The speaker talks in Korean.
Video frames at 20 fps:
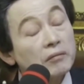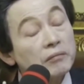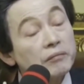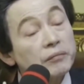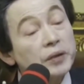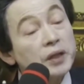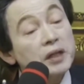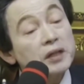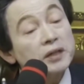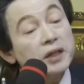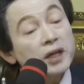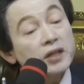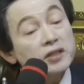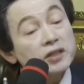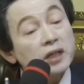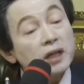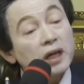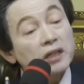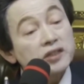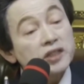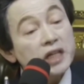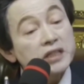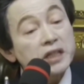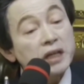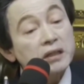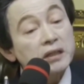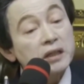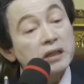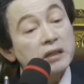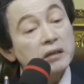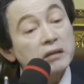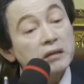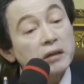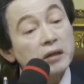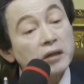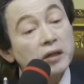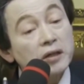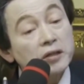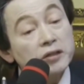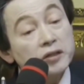게이츠가 재산이
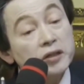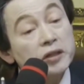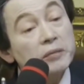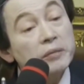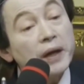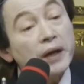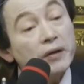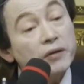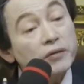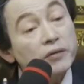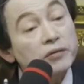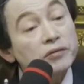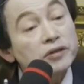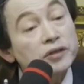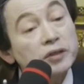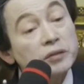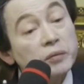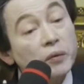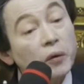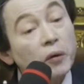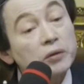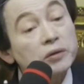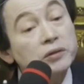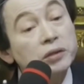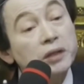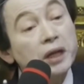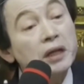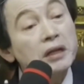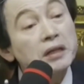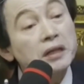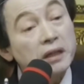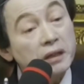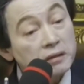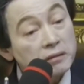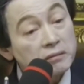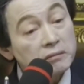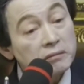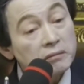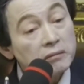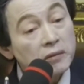265 트릴리언,
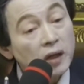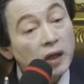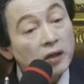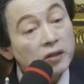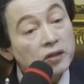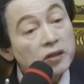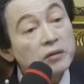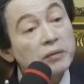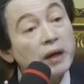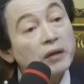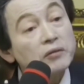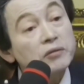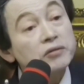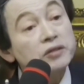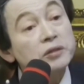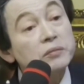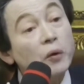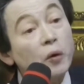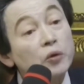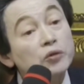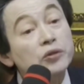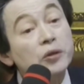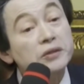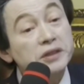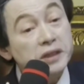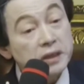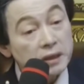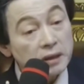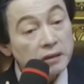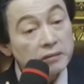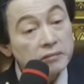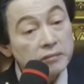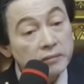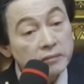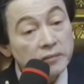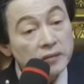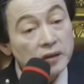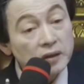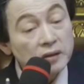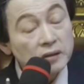265조지.
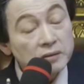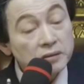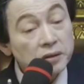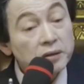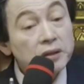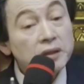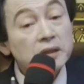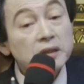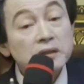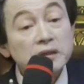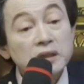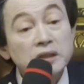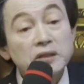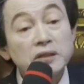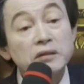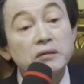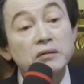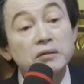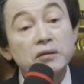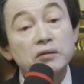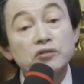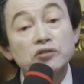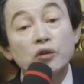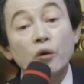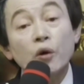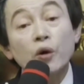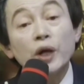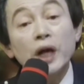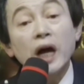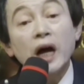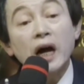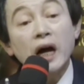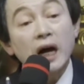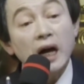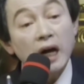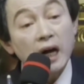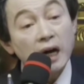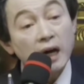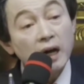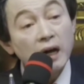트릴리언이 영어로
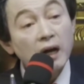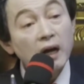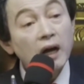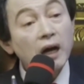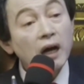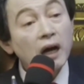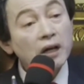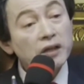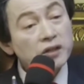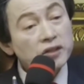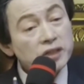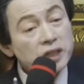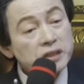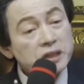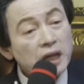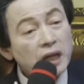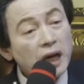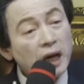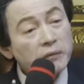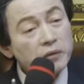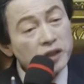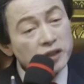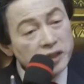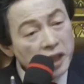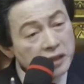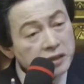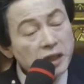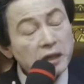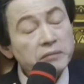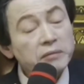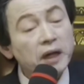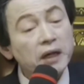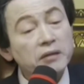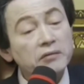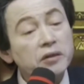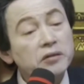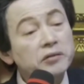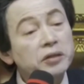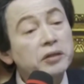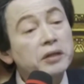조야. 이 세상에 아무리 재산이
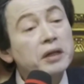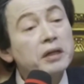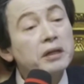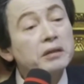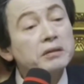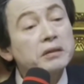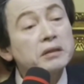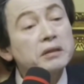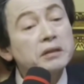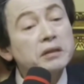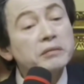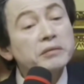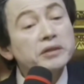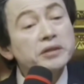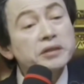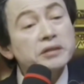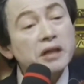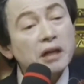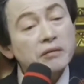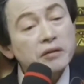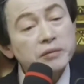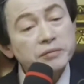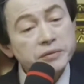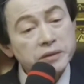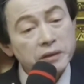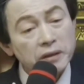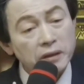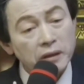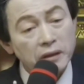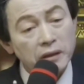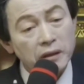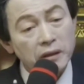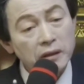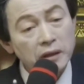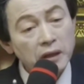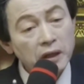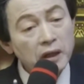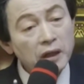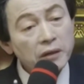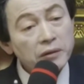많아도 트릴리언을 넘어선 사람 없어.
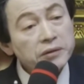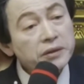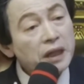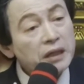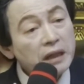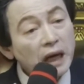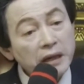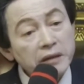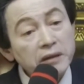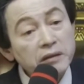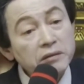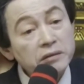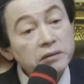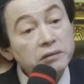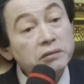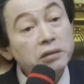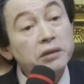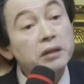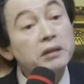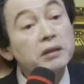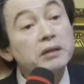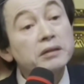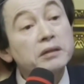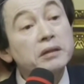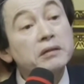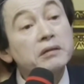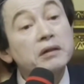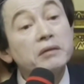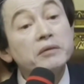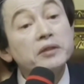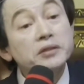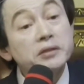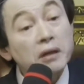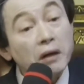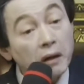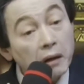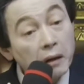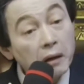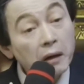근데 나는 그 트릴리언을 넘어서